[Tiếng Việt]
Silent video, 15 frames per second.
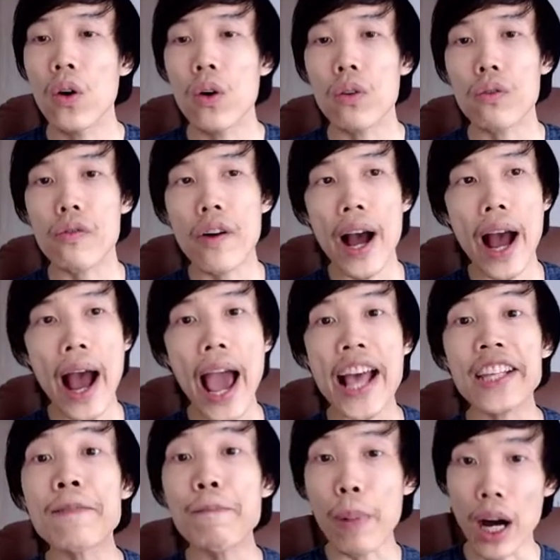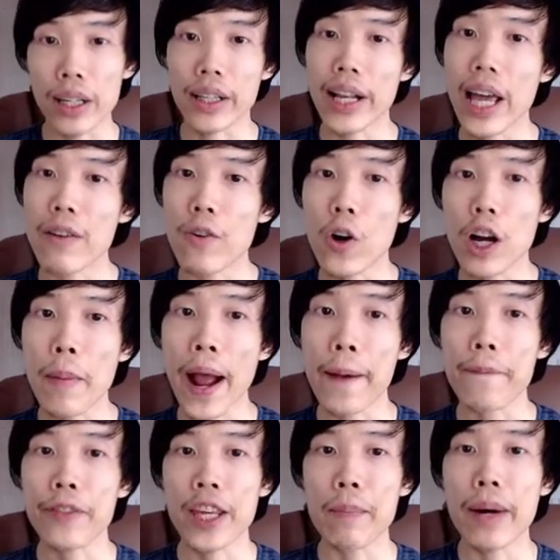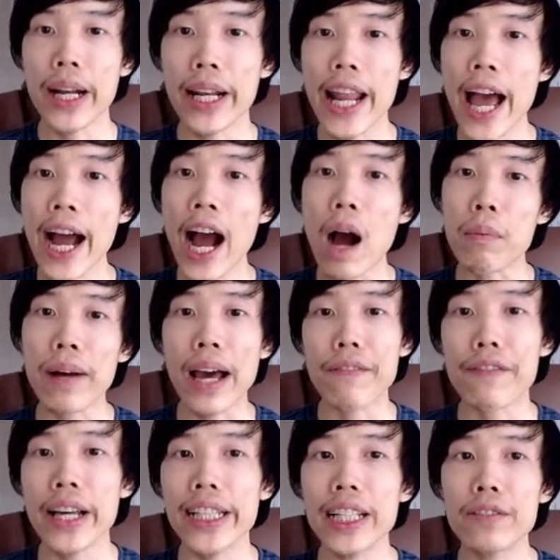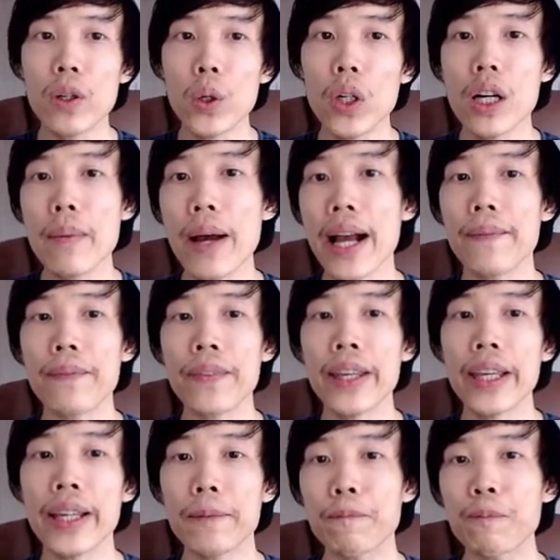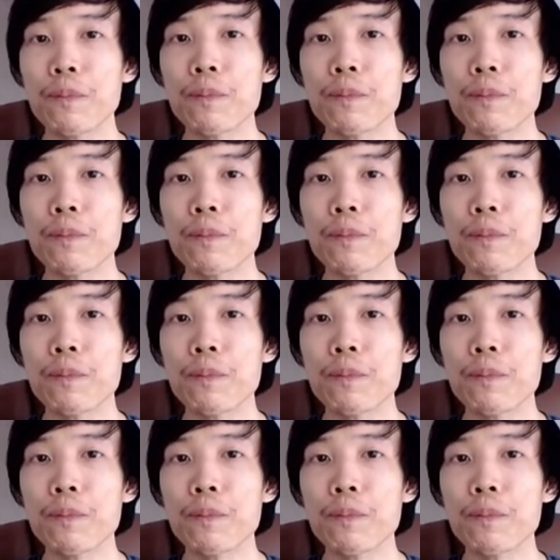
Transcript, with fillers: và expert level các bạn thì mình đang học advanced level luôn các bạn thì